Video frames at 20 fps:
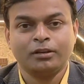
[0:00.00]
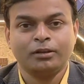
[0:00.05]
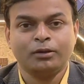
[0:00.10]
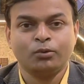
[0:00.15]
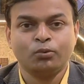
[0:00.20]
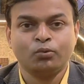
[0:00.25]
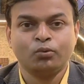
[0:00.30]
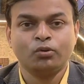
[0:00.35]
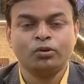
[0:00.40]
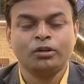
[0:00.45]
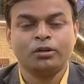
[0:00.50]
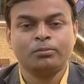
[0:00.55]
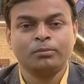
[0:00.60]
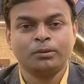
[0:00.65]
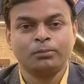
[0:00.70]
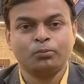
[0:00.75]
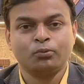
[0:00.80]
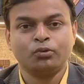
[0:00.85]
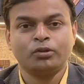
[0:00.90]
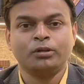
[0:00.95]

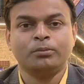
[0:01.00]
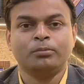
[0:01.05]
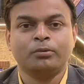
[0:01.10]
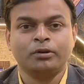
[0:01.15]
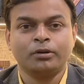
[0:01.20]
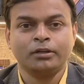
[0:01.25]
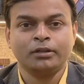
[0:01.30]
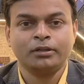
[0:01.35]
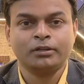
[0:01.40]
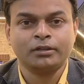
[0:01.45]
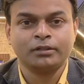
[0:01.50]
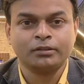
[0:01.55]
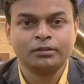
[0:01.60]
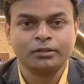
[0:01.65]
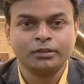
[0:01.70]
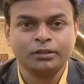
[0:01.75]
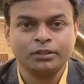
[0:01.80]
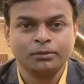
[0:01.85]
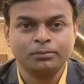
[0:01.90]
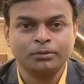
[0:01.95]
ल्यूकोडर्मा पूरी बॉडी का
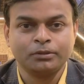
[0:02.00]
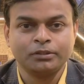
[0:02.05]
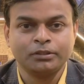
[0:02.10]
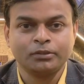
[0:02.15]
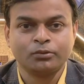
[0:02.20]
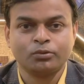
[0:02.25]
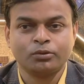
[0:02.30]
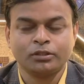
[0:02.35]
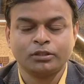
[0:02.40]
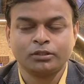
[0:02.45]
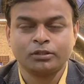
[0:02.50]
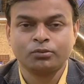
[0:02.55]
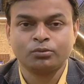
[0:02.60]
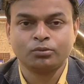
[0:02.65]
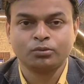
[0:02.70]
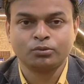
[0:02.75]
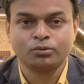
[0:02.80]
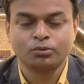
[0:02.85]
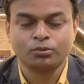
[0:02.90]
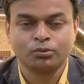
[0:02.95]
30 परसेंट हो जाता है
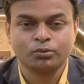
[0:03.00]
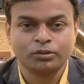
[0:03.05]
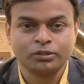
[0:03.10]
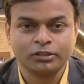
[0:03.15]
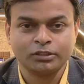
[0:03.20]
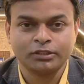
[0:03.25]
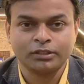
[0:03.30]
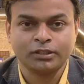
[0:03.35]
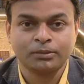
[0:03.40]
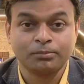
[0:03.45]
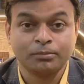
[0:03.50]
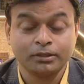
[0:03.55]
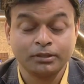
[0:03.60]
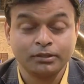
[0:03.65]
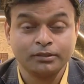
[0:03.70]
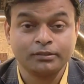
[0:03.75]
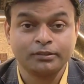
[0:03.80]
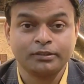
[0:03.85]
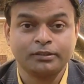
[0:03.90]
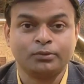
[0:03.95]
उसको छोड़ दीजिए आप
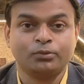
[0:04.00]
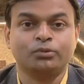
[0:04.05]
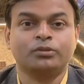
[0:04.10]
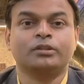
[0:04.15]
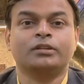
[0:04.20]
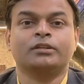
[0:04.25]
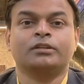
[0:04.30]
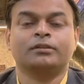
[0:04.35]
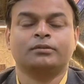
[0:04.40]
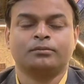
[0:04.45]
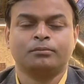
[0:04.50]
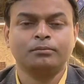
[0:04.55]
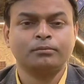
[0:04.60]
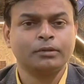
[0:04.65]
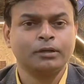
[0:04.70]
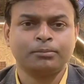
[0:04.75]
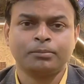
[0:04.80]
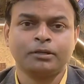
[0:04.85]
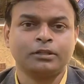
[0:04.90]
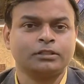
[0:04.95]
नहीं सही होता है
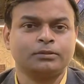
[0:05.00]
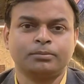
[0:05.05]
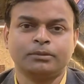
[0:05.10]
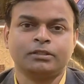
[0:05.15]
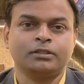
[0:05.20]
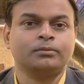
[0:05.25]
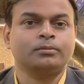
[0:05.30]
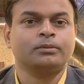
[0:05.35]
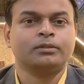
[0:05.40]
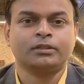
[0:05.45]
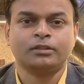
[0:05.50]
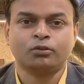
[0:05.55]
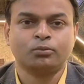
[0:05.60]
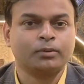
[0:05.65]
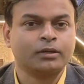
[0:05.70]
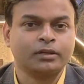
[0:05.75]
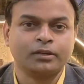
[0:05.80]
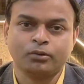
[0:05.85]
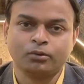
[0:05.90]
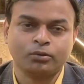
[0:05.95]
मैं अपना एक्सपीरियंस बता रहा हूँ
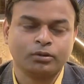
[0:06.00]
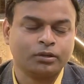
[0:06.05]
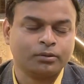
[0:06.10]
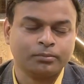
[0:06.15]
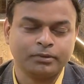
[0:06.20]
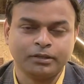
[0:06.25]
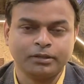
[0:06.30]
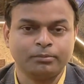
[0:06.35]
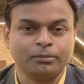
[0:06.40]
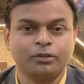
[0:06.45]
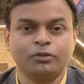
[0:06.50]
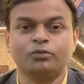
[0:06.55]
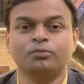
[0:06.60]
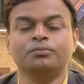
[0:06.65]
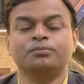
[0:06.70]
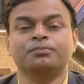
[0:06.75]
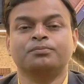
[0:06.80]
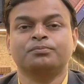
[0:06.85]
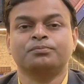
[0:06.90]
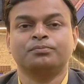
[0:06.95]
बाकी लोगों का हमें नहीं मालूम
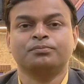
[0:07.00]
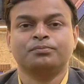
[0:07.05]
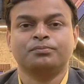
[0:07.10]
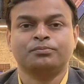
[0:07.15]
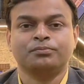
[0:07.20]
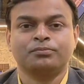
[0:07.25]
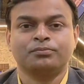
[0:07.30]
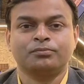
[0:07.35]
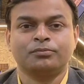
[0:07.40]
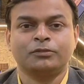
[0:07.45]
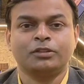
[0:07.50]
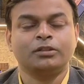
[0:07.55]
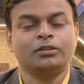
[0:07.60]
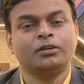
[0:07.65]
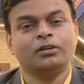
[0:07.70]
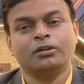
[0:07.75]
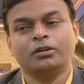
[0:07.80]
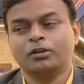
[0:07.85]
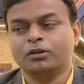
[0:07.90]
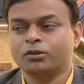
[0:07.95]
ठीक
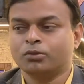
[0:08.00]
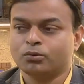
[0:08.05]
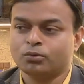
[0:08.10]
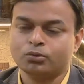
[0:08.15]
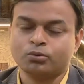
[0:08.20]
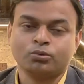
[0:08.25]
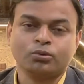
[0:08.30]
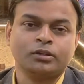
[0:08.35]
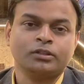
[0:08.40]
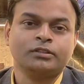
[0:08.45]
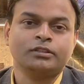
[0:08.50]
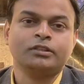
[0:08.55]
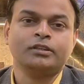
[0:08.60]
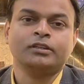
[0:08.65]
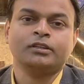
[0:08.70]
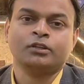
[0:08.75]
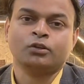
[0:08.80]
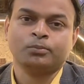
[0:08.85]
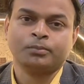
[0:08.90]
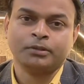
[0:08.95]
है उसको ऐसे
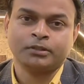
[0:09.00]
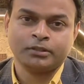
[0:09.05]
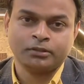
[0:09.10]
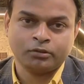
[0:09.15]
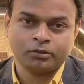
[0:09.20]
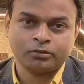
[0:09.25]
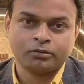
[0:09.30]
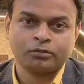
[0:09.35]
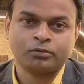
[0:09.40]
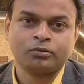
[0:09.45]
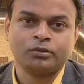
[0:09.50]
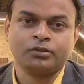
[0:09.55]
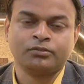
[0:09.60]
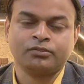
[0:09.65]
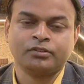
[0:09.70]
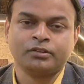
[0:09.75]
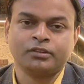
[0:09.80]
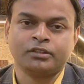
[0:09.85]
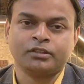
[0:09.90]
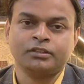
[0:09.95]
एलोपैथिक डॉक्टर को
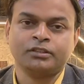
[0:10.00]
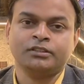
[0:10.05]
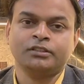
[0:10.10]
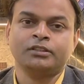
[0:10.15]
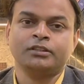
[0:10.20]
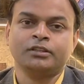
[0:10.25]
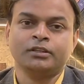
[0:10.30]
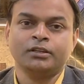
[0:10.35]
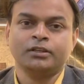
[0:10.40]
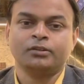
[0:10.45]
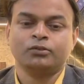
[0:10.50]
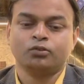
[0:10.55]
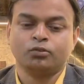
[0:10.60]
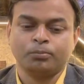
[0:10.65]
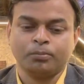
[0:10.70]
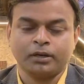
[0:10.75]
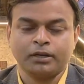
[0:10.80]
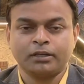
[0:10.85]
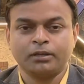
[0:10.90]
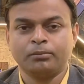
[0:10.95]
रेफ़र कर दीजिए जो
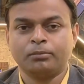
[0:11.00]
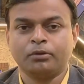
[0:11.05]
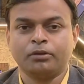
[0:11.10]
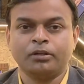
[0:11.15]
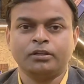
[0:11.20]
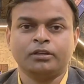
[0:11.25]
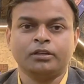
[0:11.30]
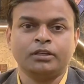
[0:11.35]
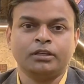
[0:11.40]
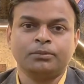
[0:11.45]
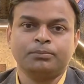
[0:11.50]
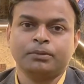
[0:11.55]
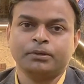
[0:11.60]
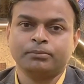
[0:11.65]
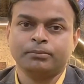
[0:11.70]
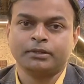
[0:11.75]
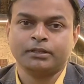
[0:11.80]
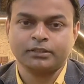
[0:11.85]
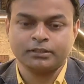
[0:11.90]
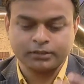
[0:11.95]
बाकी बॉडी का
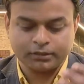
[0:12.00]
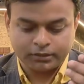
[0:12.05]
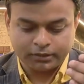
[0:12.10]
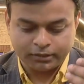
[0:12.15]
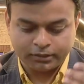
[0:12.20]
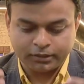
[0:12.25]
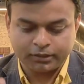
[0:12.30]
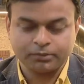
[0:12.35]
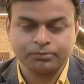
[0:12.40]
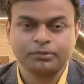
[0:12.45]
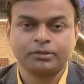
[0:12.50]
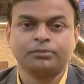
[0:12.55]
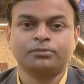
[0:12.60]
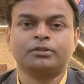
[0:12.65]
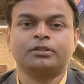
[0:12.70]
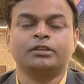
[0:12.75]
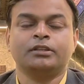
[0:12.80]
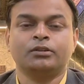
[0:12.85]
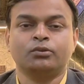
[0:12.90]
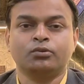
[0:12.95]
डीपिगमेंटेशन करके कम से कम
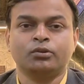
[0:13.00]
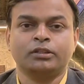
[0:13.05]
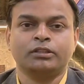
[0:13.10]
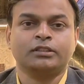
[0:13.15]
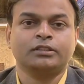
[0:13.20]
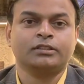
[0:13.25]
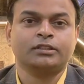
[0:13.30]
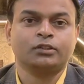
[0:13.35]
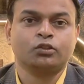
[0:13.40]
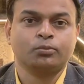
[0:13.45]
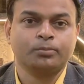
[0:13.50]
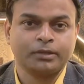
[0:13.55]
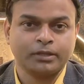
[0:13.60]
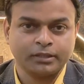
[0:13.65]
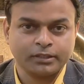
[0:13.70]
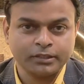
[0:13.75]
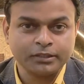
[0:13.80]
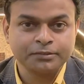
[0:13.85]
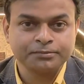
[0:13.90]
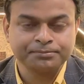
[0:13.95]
शरीर को एक जैसा तो
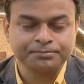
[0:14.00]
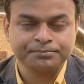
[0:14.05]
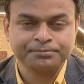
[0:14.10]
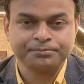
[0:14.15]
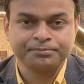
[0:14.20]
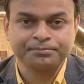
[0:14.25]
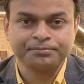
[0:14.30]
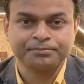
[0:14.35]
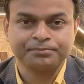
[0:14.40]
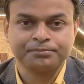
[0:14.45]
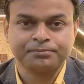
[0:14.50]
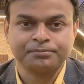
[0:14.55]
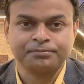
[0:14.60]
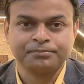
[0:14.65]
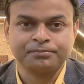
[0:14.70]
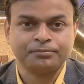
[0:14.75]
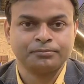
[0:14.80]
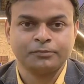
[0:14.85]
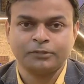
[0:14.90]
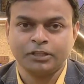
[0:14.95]
बना दे
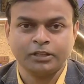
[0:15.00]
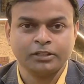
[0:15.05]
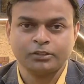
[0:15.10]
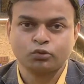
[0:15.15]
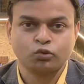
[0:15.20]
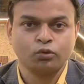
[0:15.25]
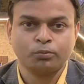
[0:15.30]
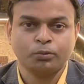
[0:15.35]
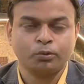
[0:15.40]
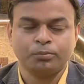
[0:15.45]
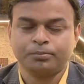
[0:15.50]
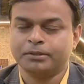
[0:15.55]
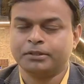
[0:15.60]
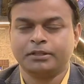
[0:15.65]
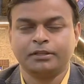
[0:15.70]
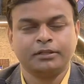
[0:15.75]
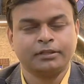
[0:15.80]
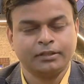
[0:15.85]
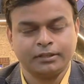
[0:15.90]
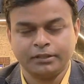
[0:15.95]
यहाँ इसको
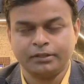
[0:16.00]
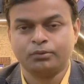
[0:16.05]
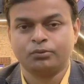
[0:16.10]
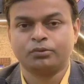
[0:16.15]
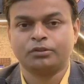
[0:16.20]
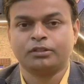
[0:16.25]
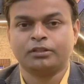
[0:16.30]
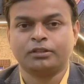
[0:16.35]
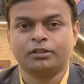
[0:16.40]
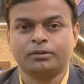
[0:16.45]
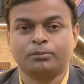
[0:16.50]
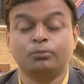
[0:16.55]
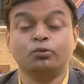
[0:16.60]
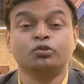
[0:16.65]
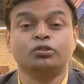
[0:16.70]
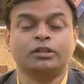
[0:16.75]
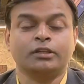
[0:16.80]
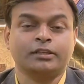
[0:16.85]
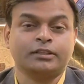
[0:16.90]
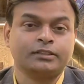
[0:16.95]
होम्योपैथी का नहीं होता है
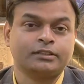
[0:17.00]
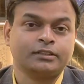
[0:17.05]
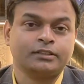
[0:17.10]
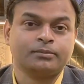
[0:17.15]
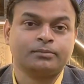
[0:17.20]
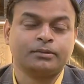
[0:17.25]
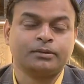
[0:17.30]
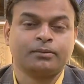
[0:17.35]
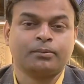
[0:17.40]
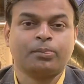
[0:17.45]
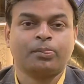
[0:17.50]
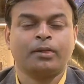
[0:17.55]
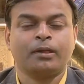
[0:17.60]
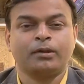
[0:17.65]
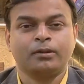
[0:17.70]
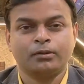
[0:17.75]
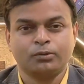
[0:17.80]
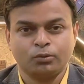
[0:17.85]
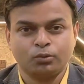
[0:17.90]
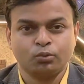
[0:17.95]
मोस्टली केसेस में
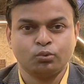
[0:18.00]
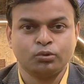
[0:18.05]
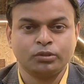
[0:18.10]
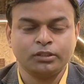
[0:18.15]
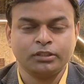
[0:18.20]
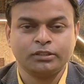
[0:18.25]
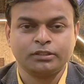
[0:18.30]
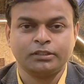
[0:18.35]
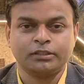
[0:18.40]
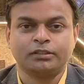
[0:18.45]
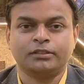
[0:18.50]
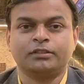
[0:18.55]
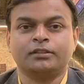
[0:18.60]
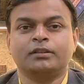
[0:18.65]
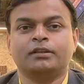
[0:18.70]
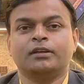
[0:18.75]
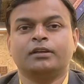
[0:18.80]
दूसरी चीज़